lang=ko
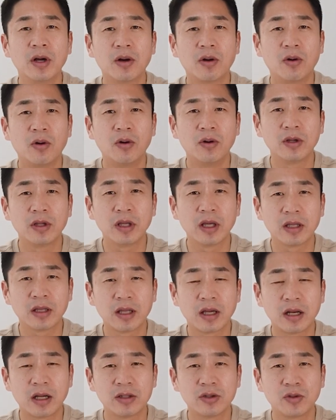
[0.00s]
거기에
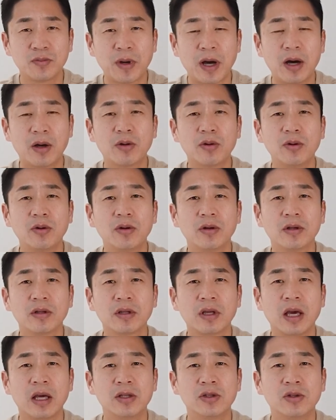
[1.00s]
따라서 바로
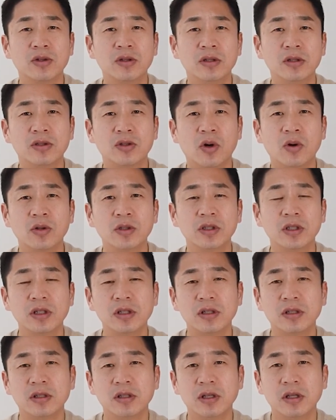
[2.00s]
계정을
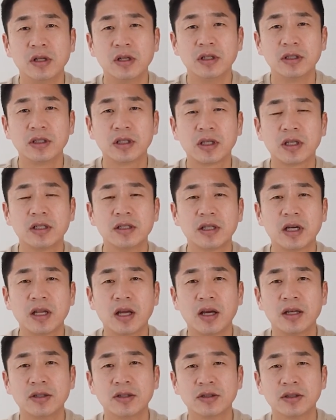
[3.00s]
정지를 시킨
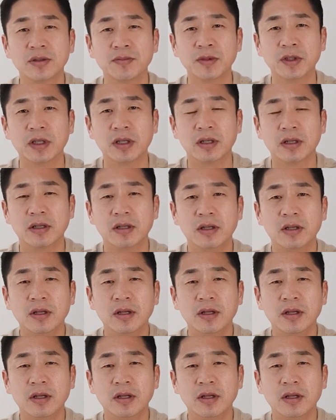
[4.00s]
사례가 있었습니다.